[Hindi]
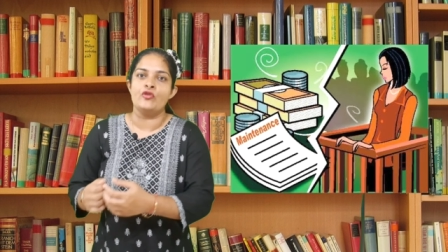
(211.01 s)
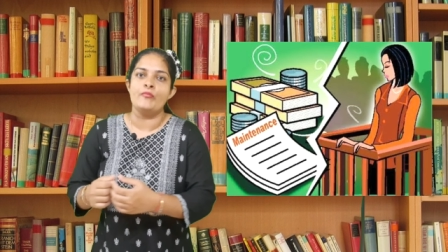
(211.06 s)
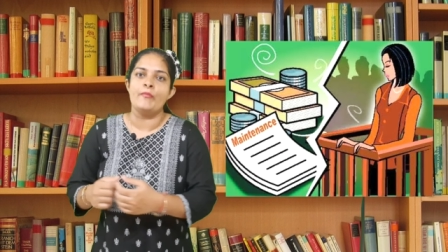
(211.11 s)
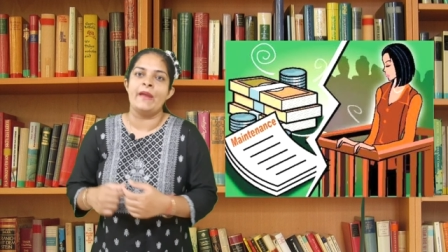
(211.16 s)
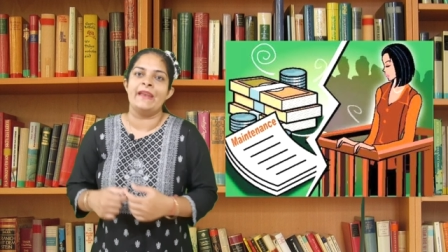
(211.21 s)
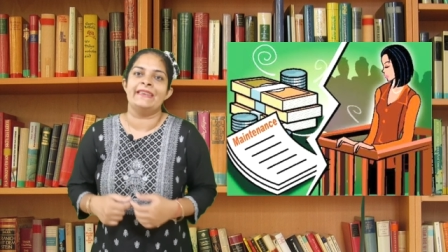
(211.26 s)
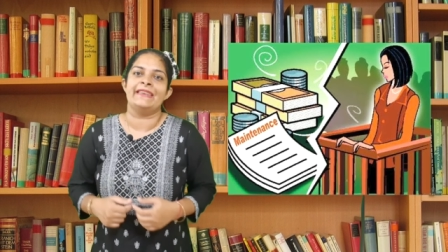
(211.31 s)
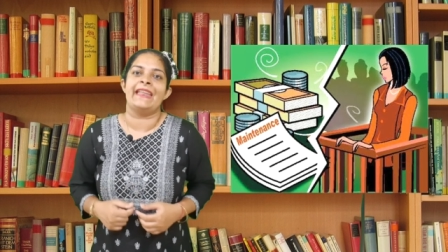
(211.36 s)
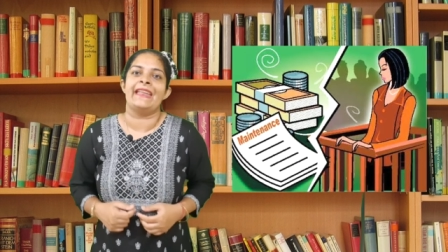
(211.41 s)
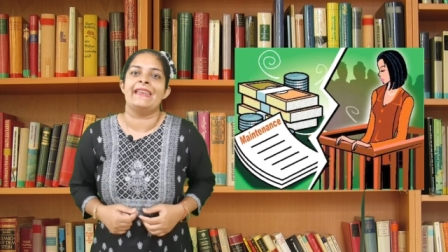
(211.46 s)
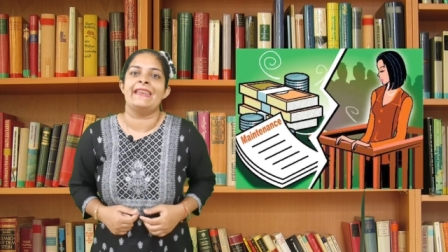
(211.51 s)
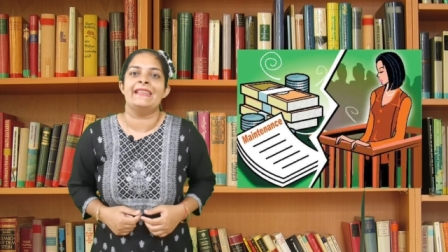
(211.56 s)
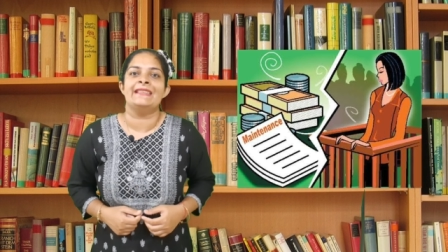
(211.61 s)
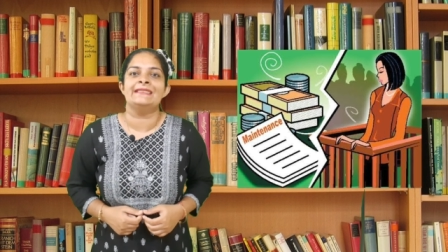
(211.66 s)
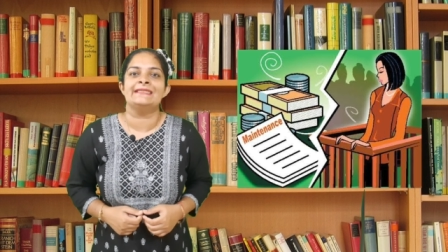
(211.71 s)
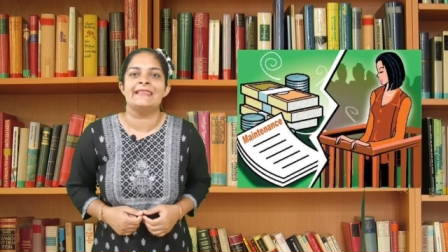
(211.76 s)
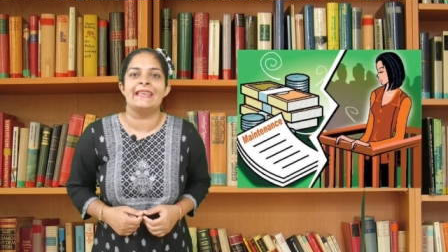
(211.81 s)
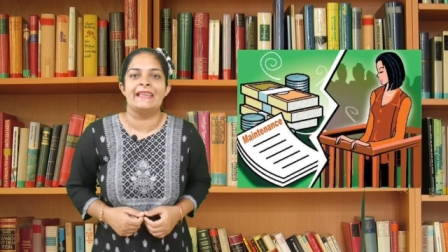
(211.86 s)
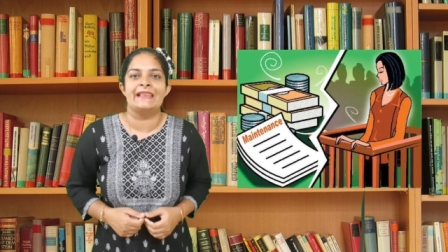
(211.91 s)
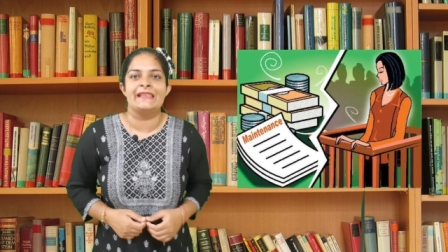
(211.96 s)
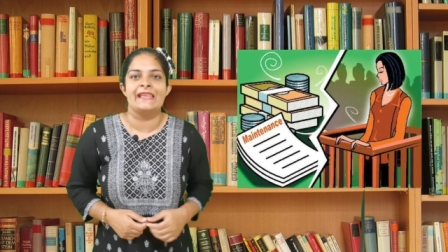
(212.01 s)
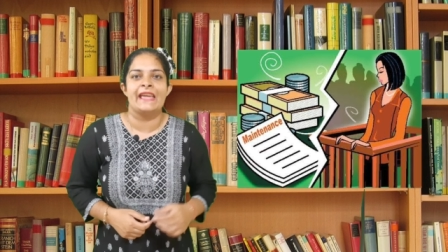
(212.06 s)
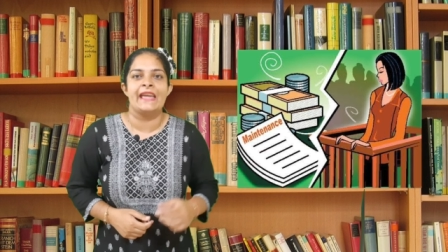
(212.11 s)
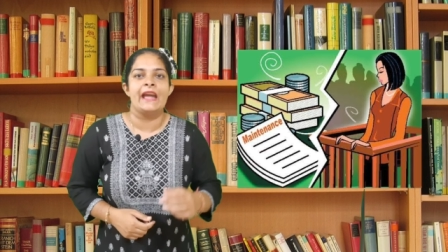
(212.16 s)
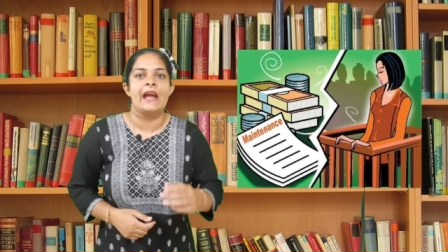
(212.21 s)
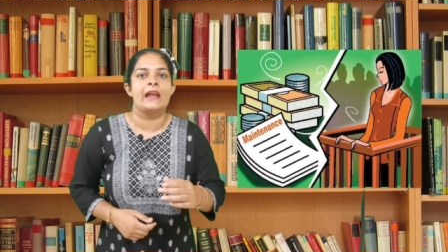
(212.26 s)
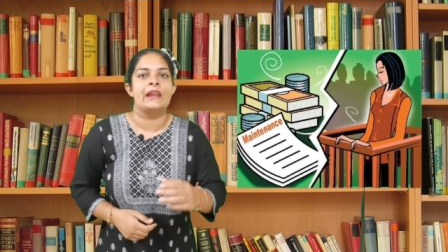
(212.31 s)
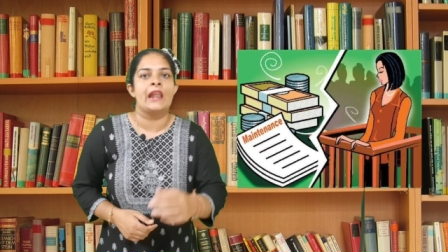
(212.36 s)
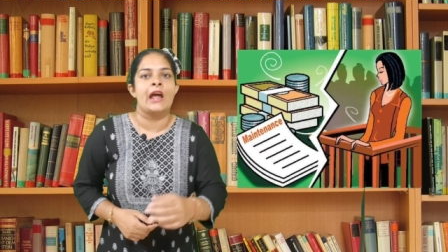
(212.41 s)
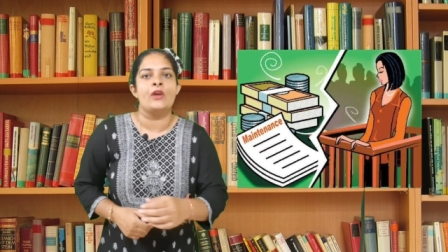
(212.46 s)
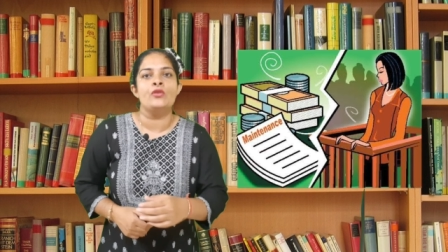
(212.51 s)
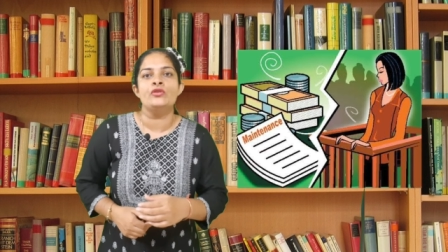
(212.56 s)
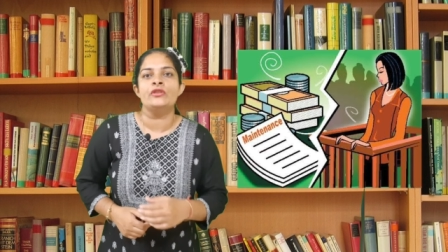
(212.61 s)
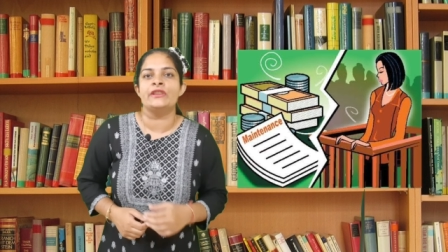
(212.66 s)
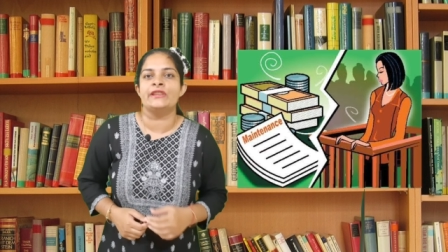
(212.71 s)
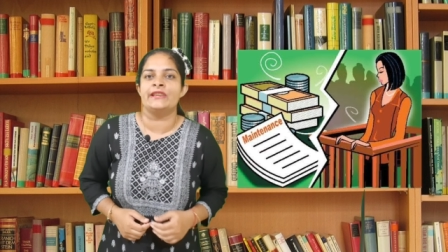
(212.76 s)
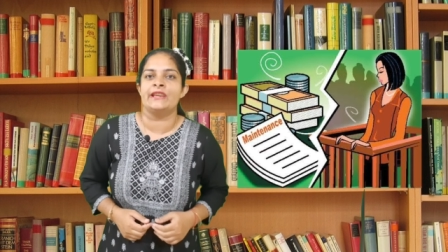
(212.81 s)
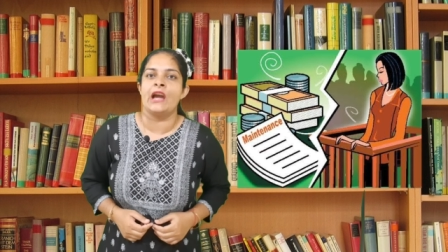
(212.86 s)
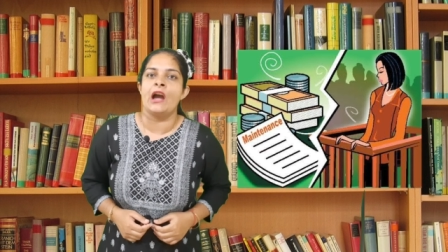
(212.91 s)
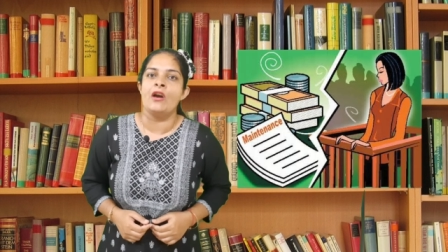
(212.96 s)
को मेंटेनेंस के लिए अलाउड
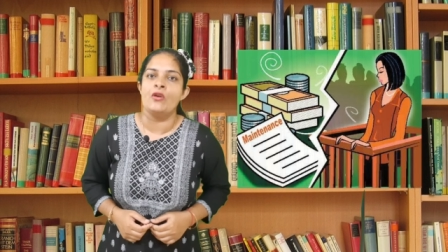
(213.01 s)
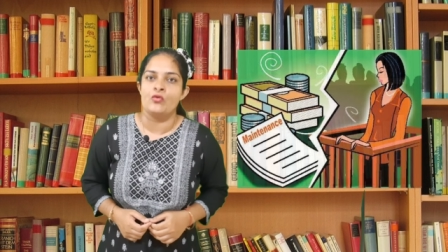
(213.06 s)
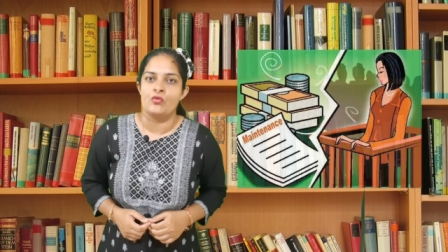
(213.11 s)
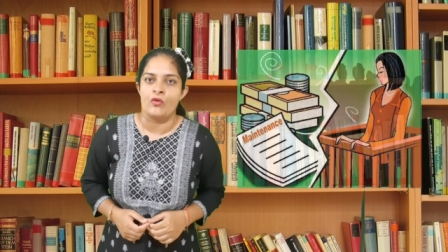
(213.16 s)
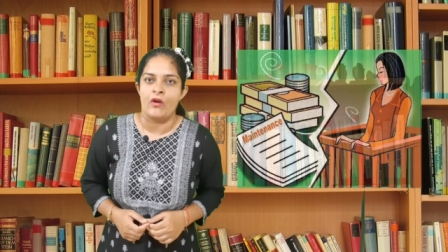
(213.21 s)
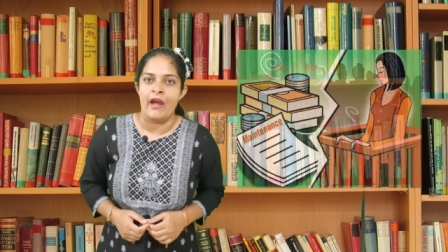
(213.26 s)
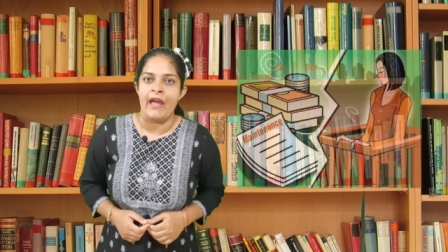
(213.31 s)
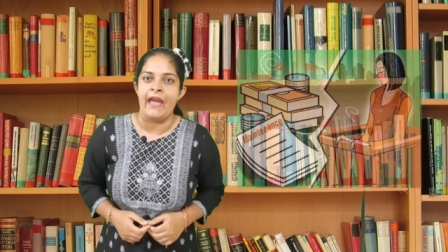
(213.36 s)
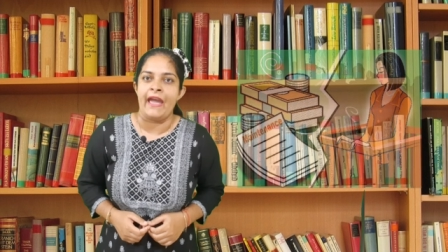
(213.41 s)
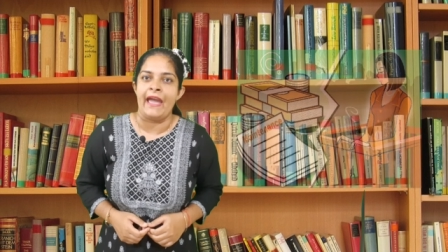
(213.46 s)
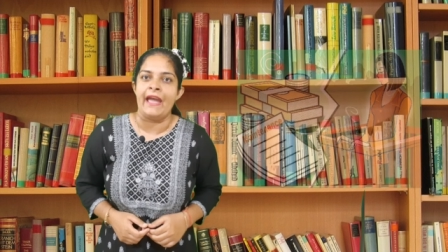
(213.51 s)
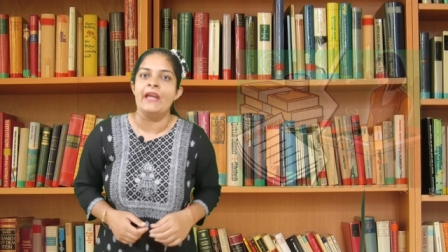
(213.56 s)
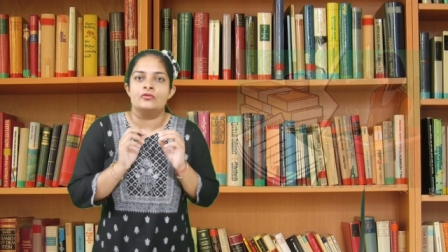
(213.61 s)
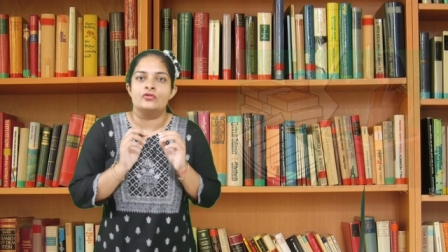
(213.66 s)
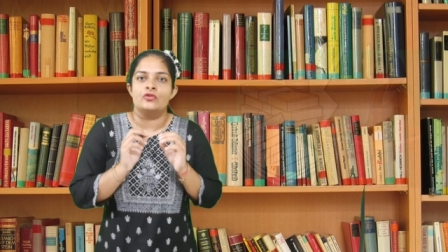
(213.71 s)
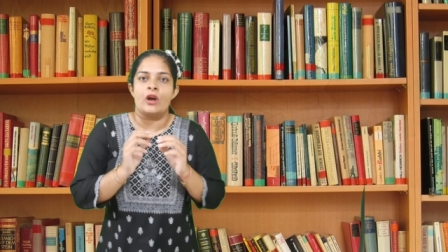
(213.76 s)
किया हुआ है